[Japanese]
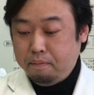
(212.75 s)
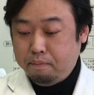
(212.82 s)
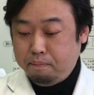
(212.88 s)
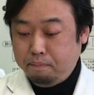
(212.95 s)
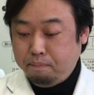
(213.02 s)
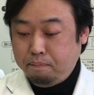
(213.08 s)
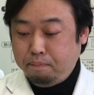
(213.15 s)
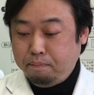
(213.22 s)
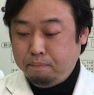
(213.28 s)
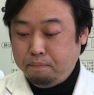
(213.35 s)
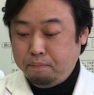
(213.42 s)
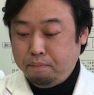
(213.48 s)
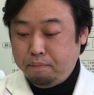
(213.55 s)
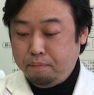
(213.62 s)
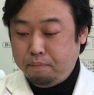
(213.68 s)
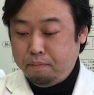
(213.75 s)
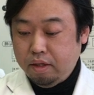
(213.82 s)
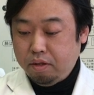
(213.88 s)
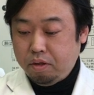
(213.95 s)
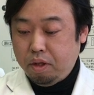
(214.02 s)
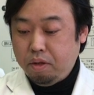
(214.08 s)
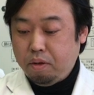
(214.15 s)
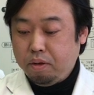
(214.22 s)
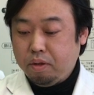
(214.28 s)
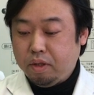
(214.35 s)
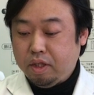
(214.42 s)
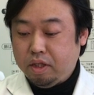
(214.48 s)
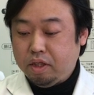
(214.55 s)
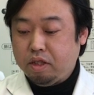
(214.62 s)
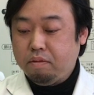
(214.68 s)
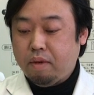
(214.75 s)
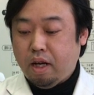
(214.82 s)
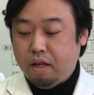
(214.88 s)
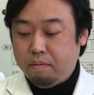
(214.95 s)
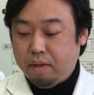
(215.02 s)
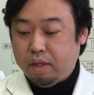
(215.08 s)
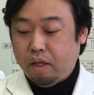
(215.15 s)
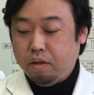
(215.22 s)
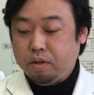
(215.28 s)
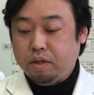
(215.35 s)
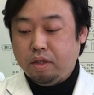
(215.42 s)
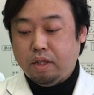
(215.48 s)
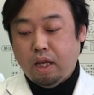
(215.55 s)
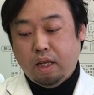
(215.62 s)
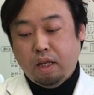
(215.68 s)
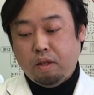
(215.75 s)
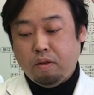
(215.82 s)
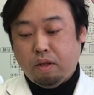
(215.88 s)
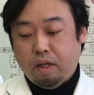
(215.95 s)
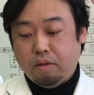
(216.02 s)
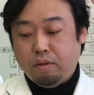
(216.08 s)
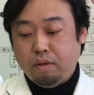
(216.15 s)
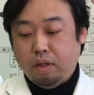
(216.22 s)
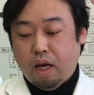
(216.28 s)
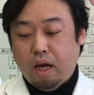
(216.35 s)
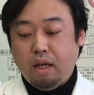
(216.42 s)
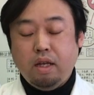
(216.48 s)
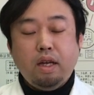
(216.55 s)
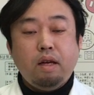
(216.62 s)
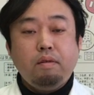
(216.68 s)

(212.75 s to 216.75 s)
うーんそれほどきつくもありません要するに咳とかそういう肺